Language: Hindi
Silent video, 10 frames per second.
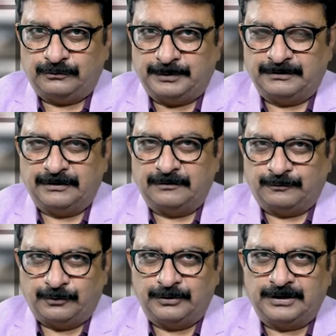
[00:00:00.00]
स्पेशल
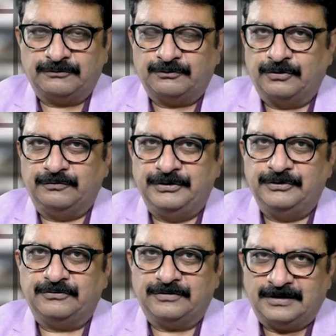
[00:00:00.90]
फ़ोटोग्राफ्स और
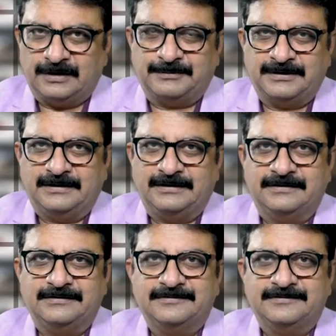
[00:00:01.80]
वीडियोस आपके लिए